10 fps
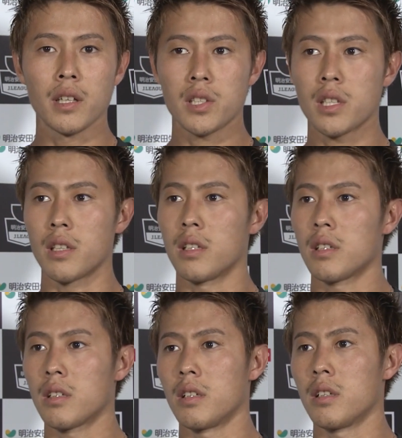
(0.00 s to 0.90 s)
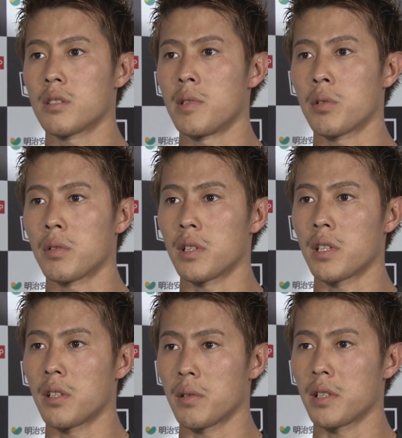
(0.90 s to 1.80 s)
しっかり、詰めることが
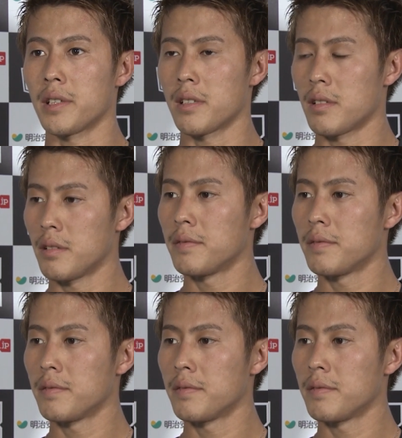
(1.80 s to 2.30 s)
できてよかったです。